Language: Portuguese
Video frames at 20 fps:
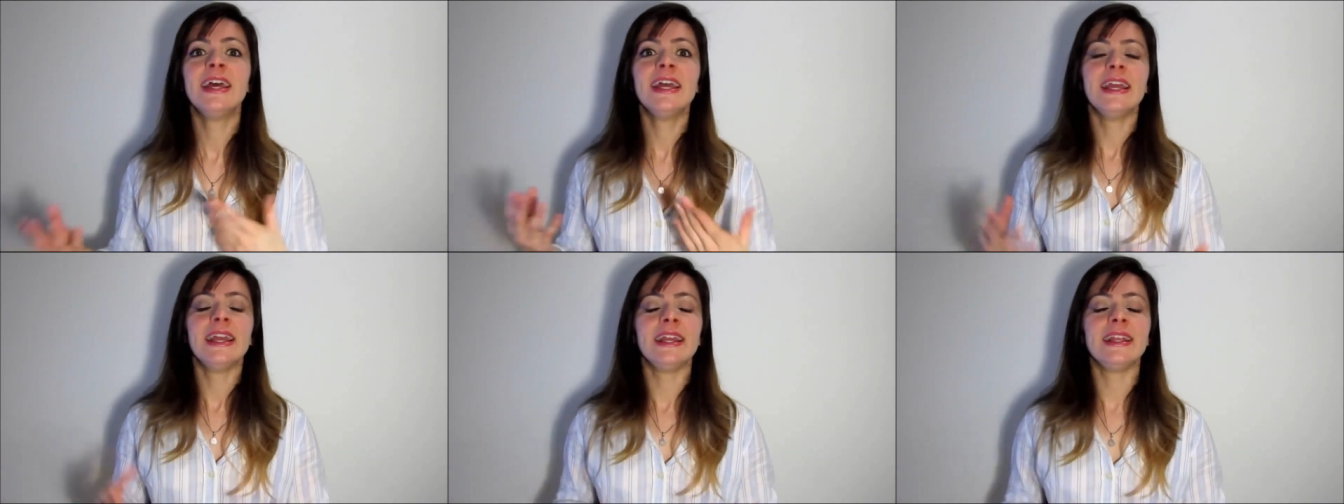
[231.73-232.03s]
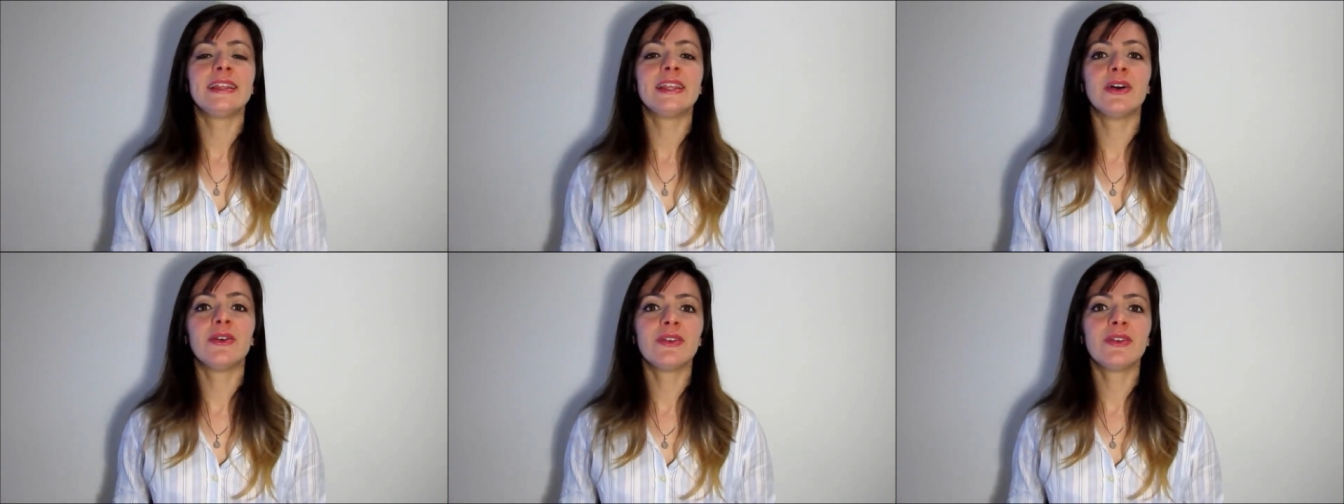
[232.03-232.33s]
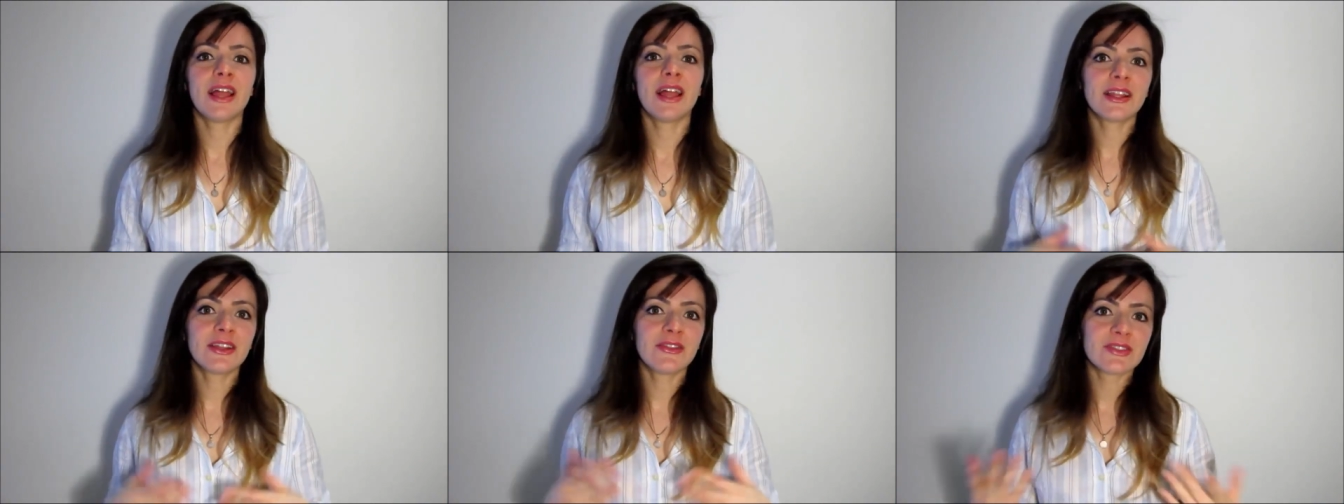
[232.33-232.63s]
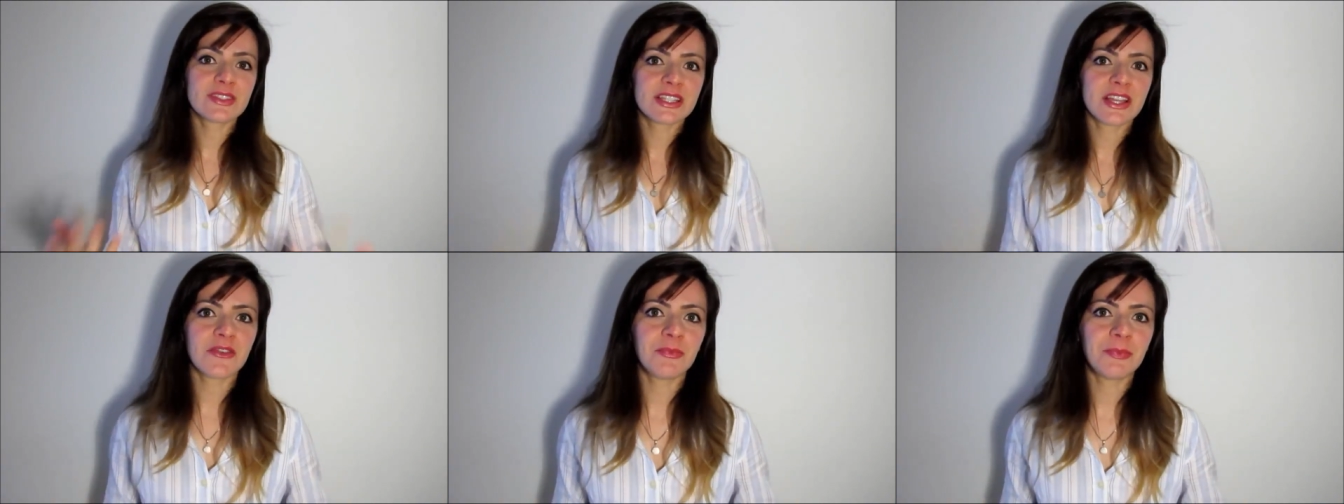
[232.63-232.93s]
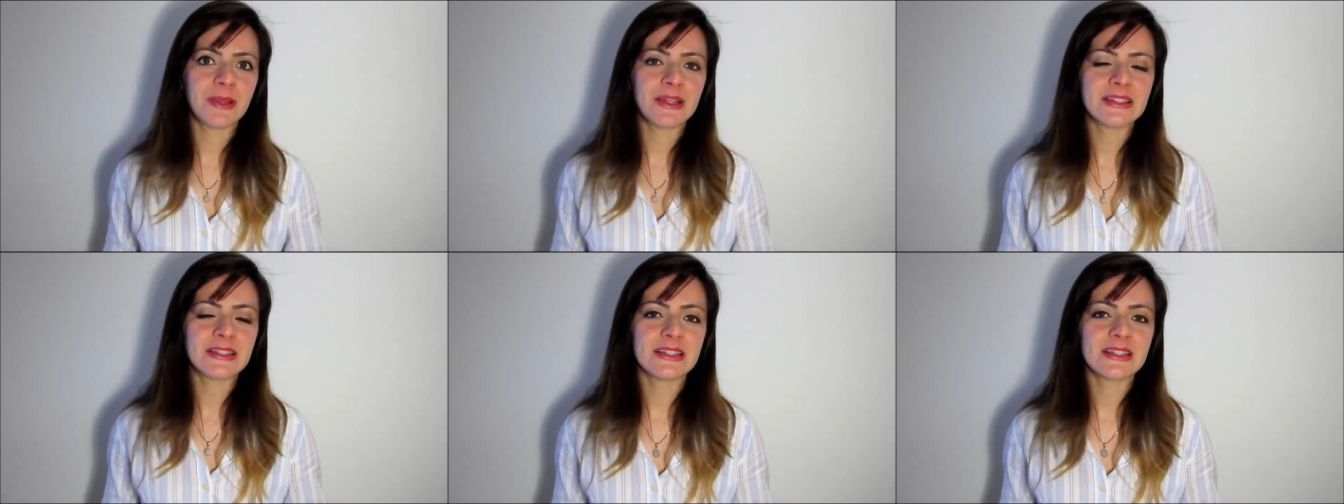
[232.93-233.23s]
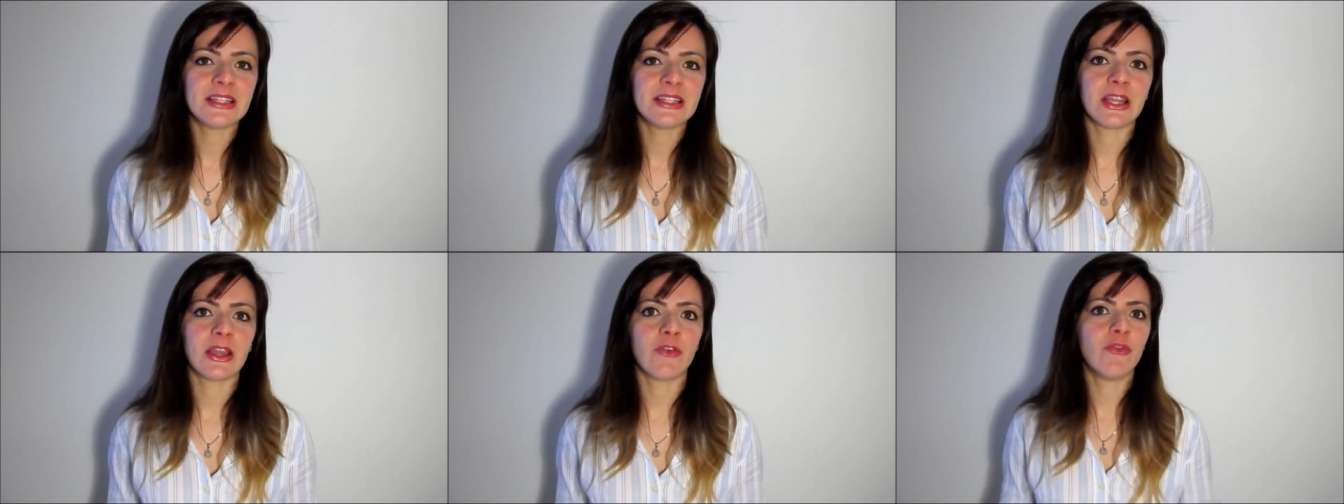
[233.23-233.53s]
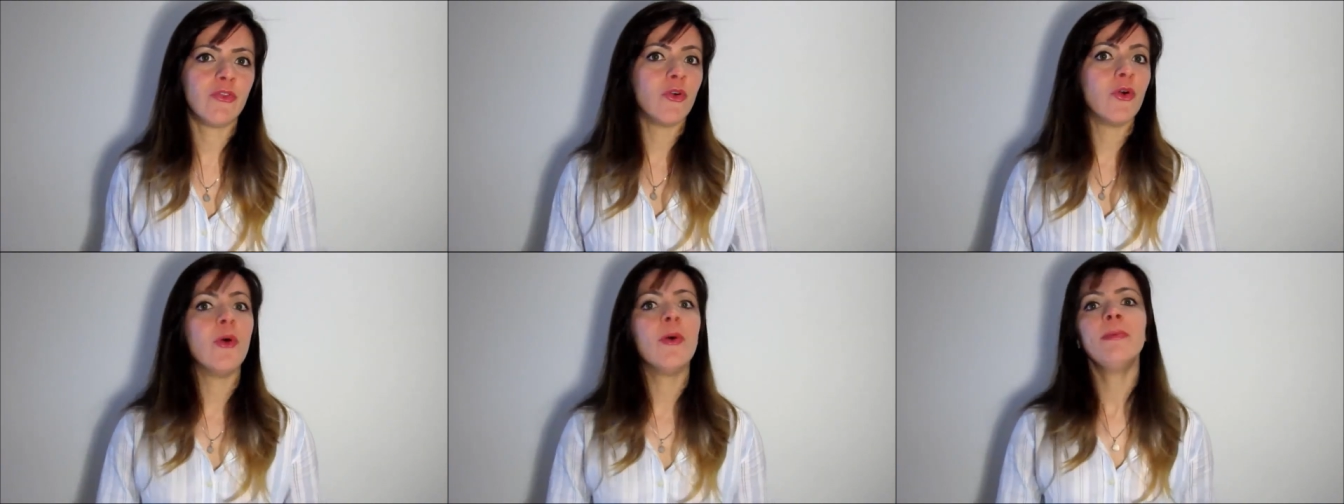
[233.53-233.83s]
Então, claro que você deve pensar assim, eu
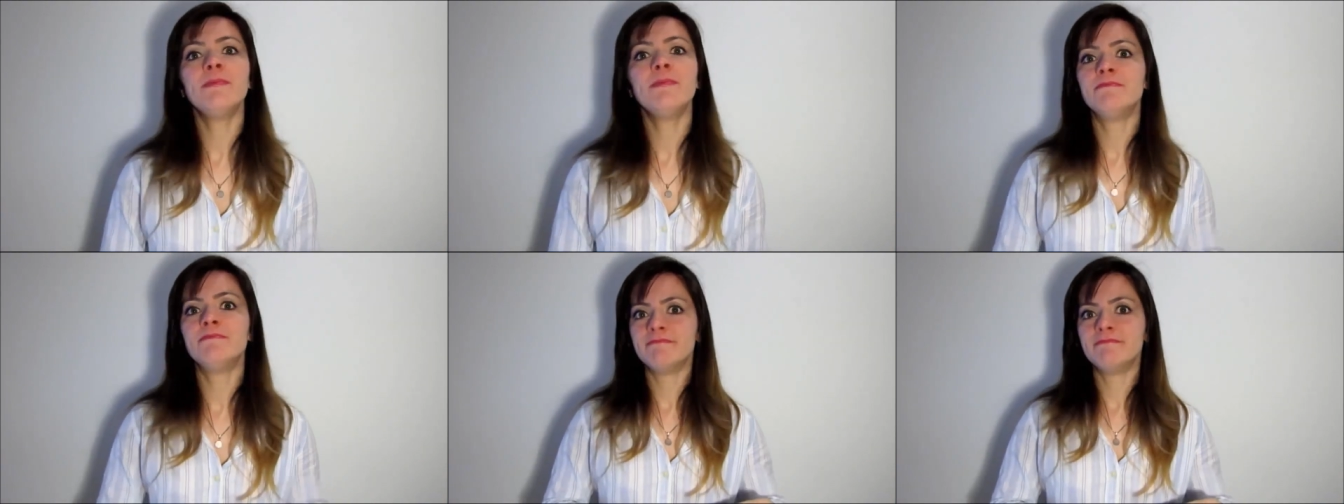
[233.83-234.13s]
vou